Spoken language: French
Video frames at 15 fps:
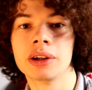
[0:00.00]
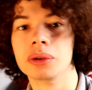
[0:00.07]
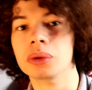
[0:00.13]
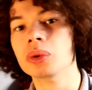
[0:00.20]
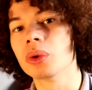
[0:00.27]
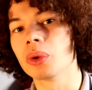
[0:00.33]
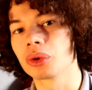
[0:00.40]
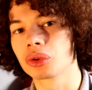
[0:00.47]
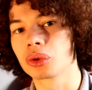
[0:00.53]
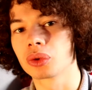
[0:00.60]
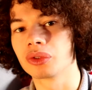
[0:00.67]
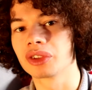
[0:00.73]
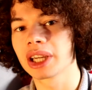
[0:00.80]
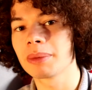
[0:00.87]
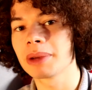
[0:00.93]
Nous, on se
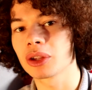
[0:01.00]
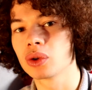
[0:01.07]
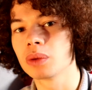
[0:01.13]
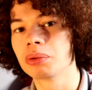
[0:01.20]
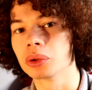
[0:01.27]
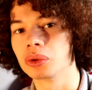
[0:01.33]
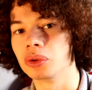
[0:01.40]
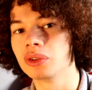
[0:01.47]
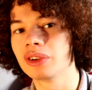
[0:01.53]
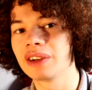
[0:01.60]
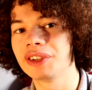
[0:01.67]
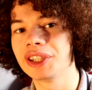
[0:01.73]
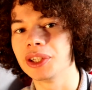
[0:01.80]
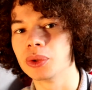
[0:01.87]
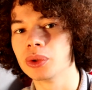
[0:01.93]
retrouve très bientôt pour de nouvelles
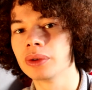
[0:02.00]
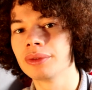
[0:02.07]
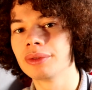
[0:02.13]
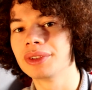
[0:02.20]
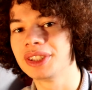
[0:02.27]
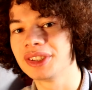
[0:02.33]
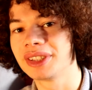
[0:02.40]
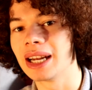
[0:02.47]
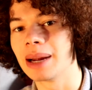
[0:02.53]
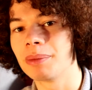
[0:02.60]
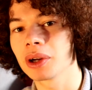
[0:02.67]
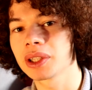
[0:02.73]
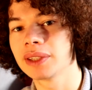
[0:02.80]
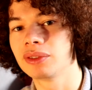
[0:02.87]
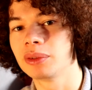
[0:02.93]
vidéos. D'ici là,
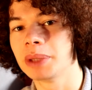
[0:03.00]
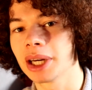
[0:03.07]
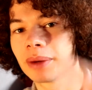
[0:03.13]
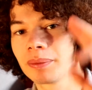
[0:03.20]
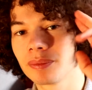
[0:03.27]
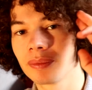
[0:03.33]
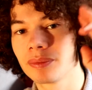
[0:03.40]
portez-vous bien.